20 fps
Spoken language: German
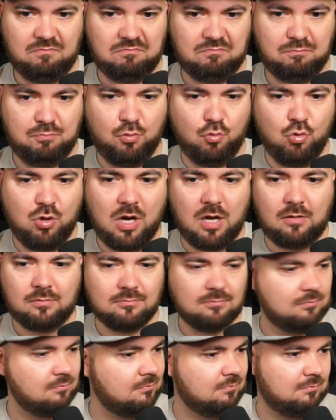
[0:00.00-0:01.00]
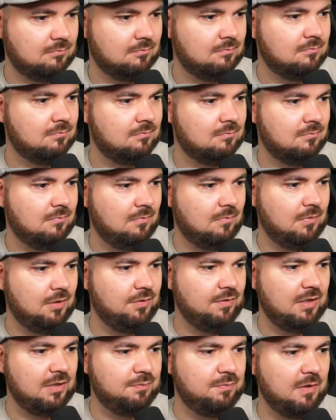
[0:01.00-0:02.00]
Puder? Ich,
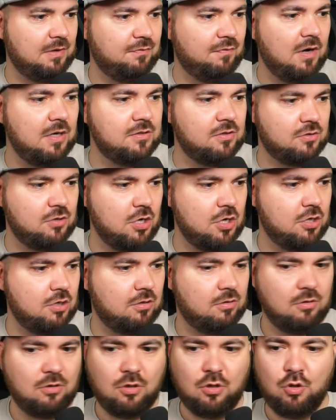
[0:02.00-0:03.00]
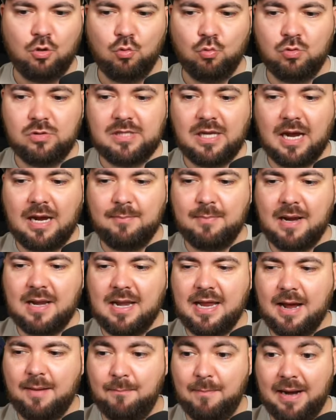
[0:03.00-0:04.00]
ich, ich weiß es nicht. Du bist ja einmal
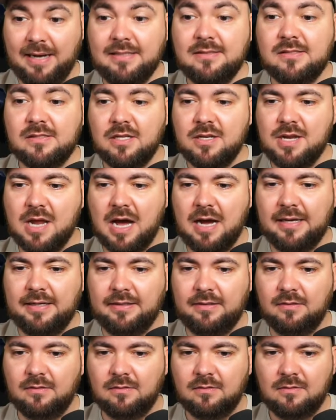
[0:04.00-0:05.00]
leer. Meinst du nein?